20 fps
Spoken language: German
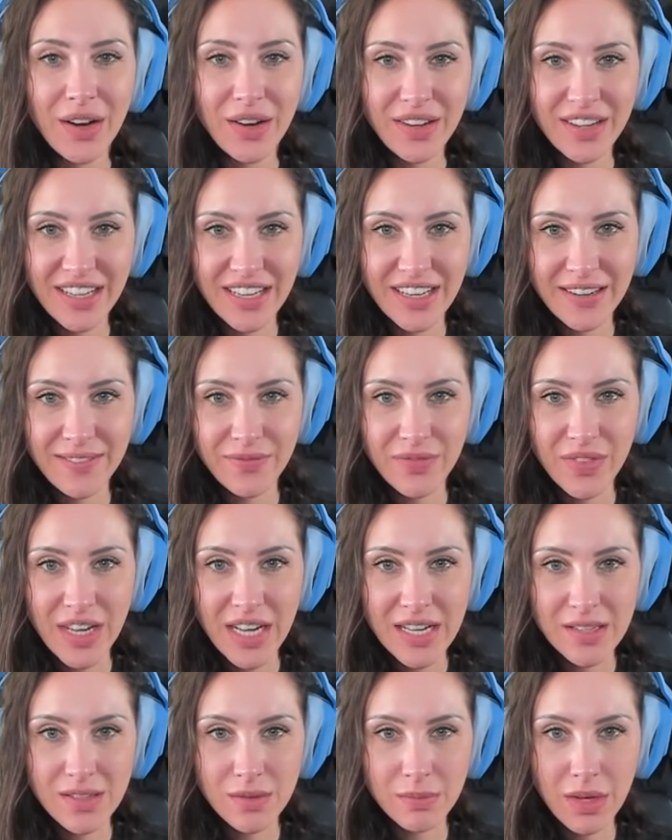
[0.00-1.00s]
okay,
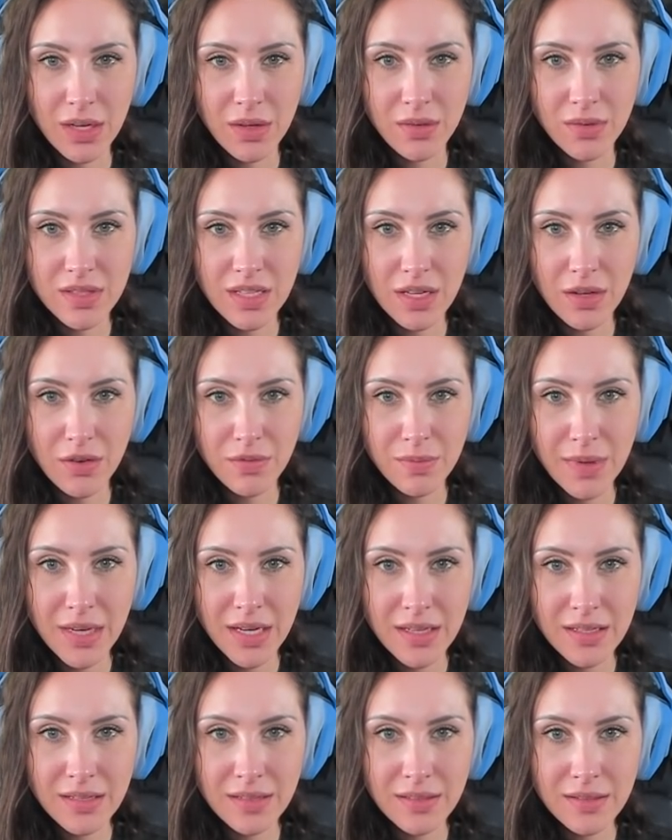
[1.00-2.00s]
also mal kurz
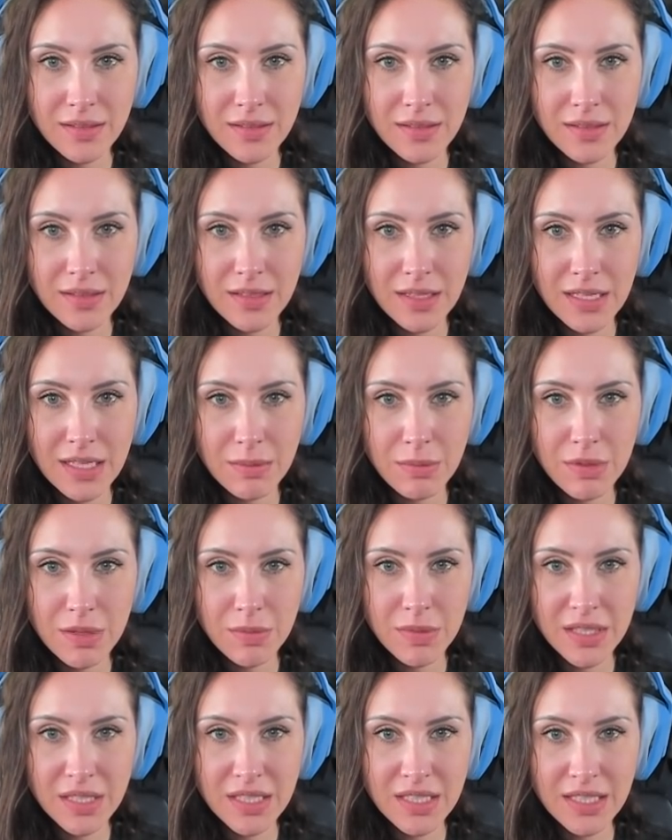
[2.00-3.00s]
aufmachen. Dann nehme ich
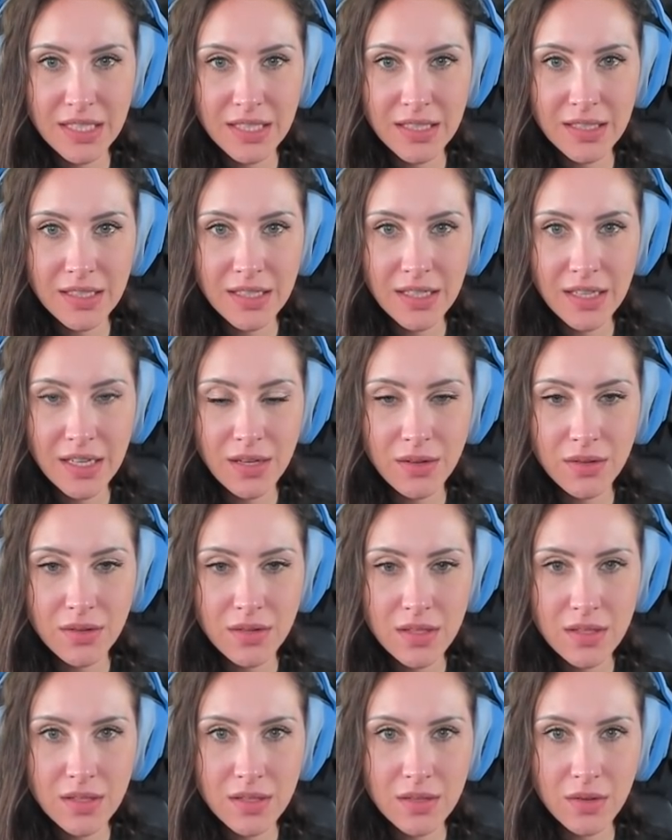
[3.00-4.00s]
mir den hier
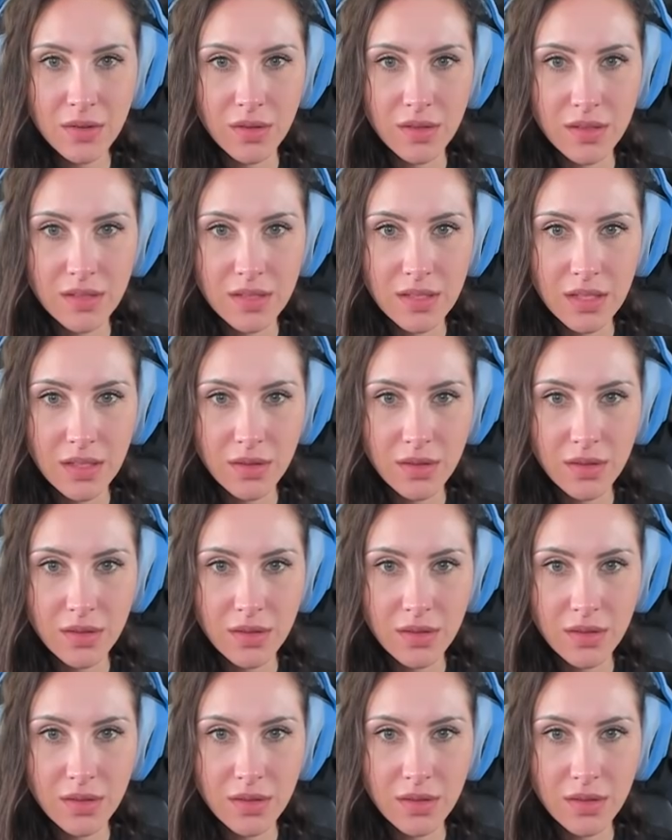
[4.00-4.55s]
raus. So, sehr